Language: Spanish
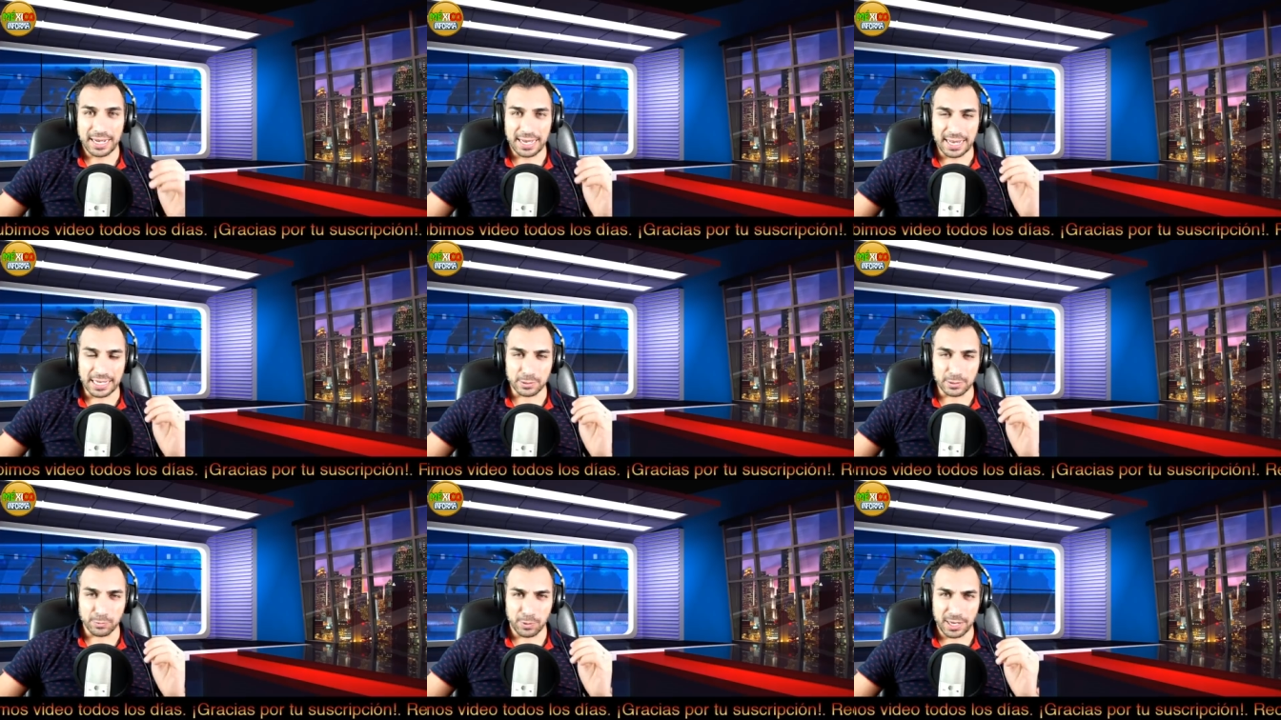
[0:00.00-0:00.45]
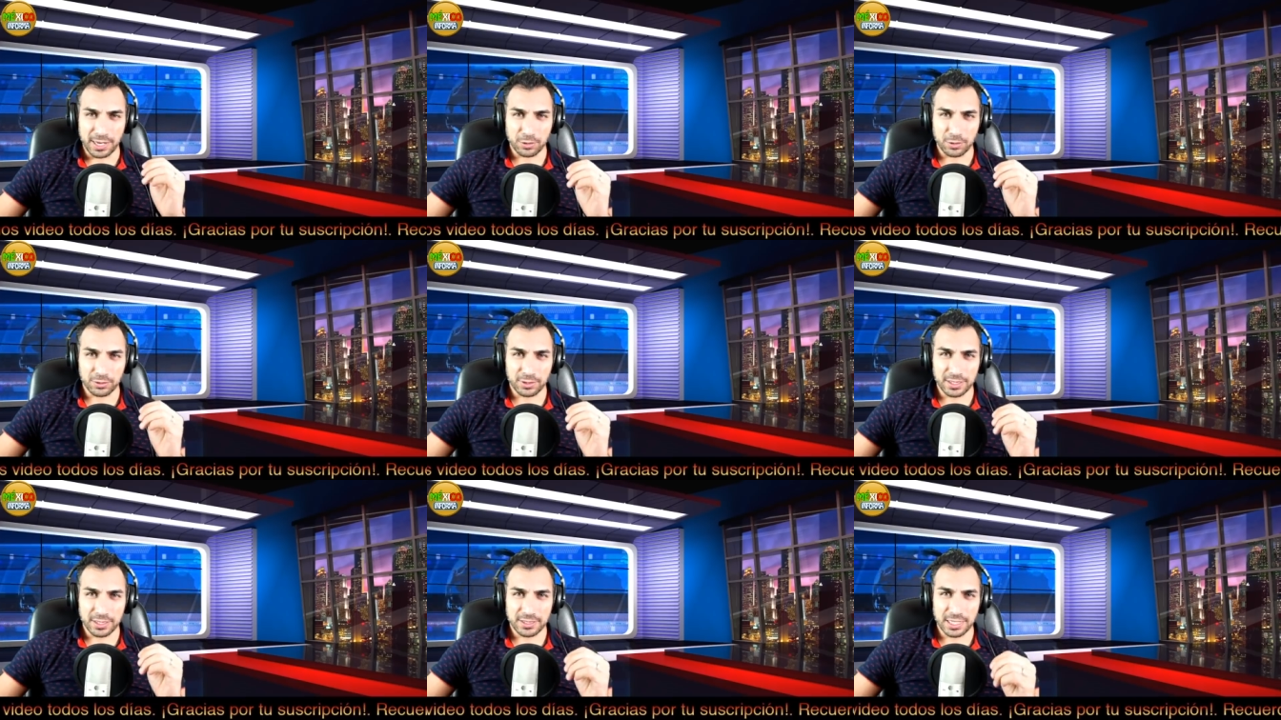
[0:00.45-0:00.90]
Las buenas
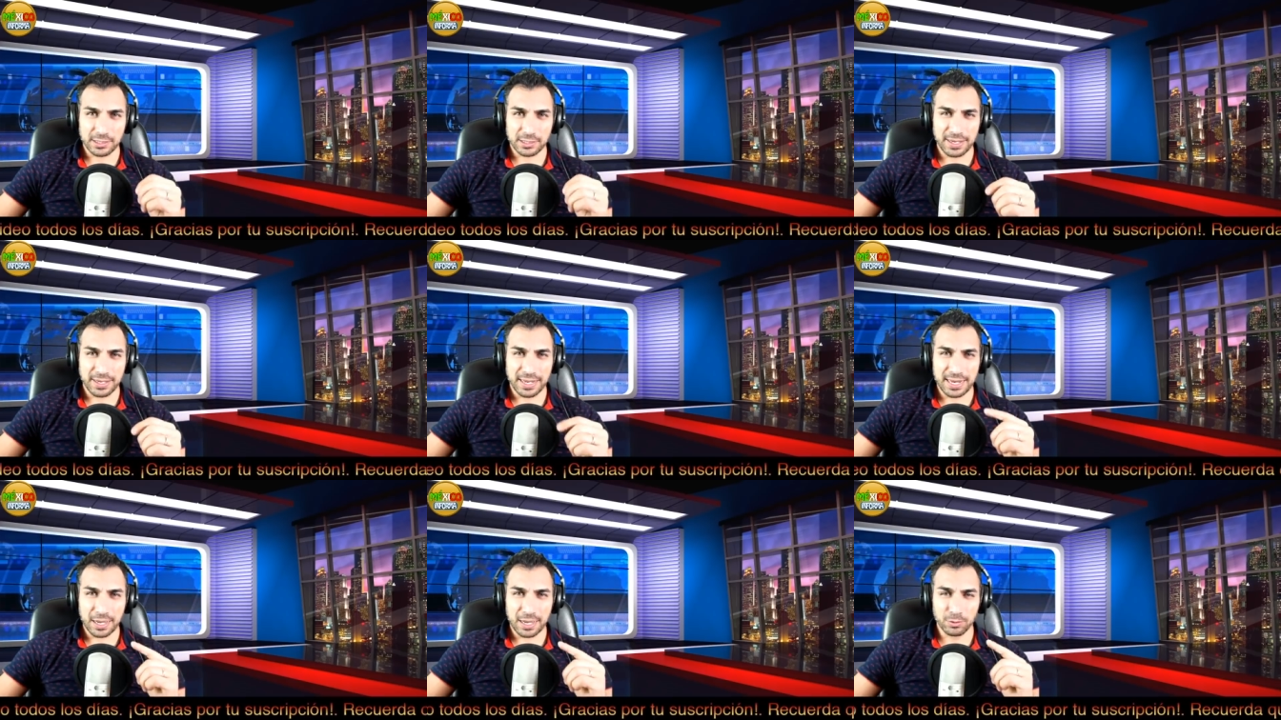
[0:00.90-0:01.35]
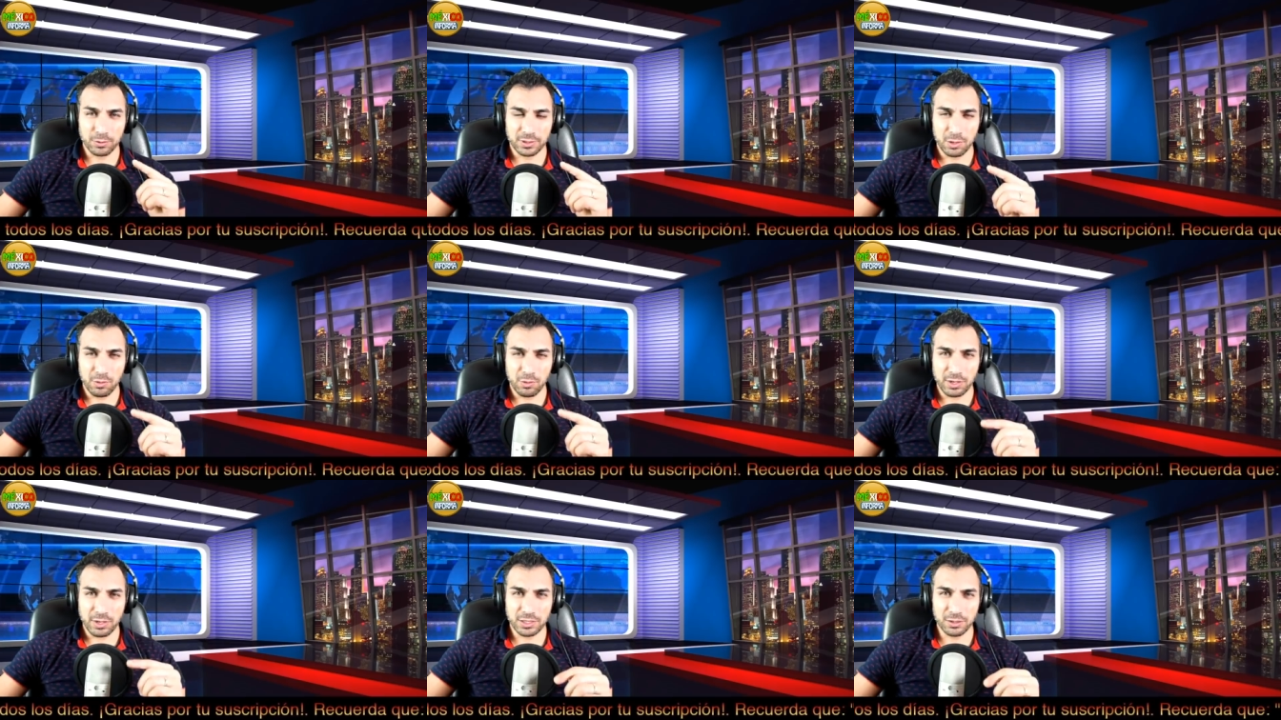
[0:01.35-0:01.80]
noticias vienen a
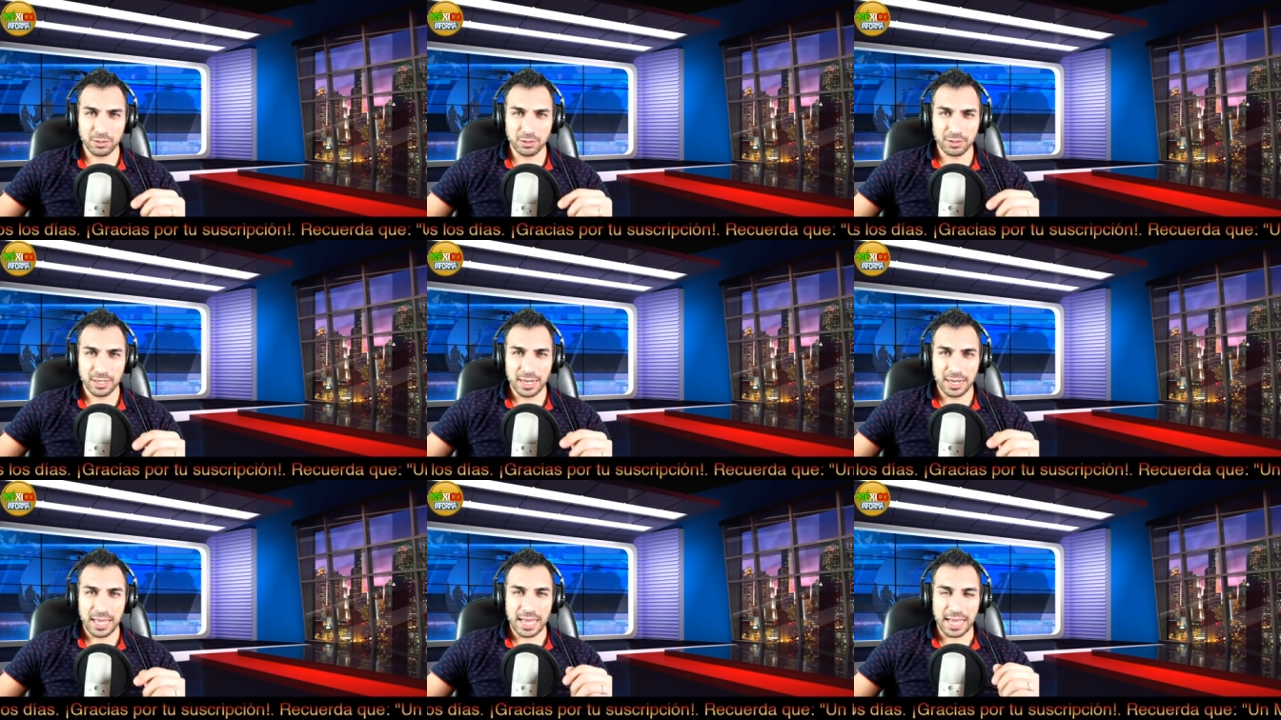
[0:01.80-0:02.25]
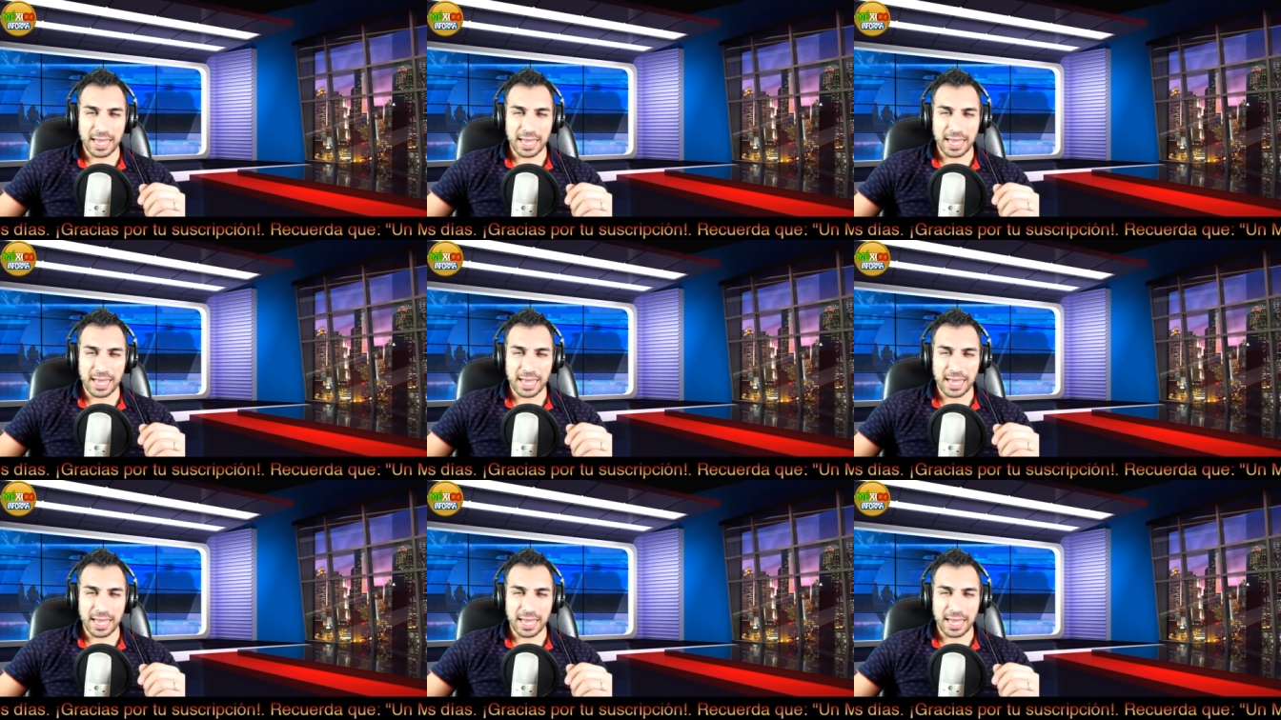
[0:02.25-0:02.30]
continuación,